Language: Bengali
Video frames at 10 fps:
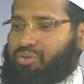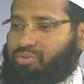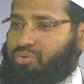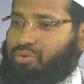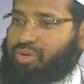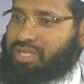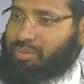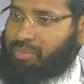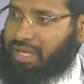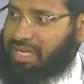তো এটা
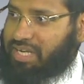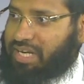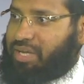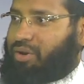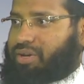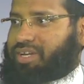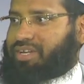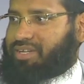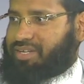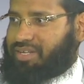মেইনলি রেডি হয়
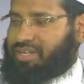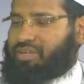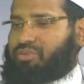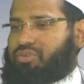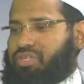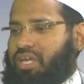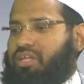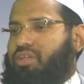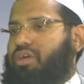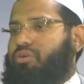ঠিক
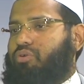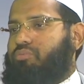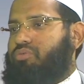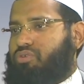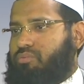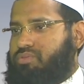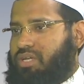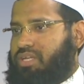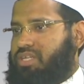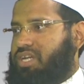এরকম
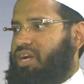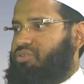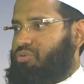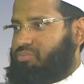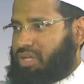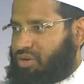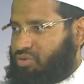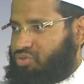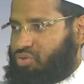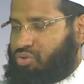রমজানকে স্বাগতম
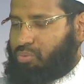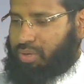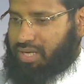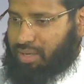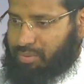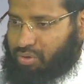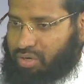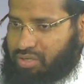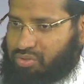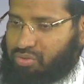জানানোর জন্য ওয়েলকামিং
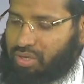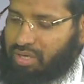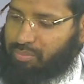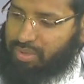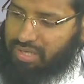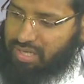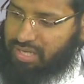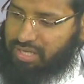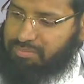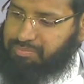করার জন্য আল্লাহ পাক এর
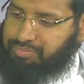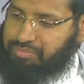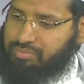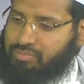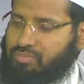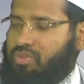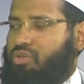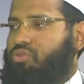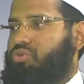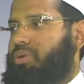আগে
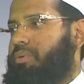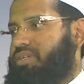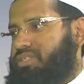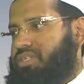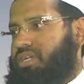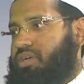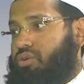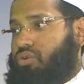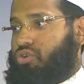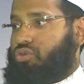দুটা মাস
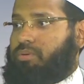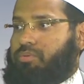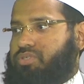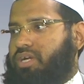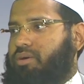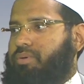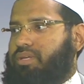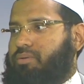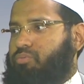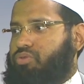রজব এবং
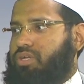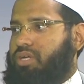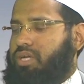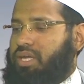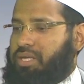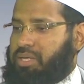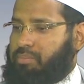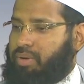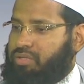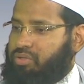শাহবানের মধ্যে
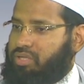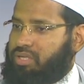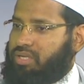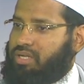এবাদতের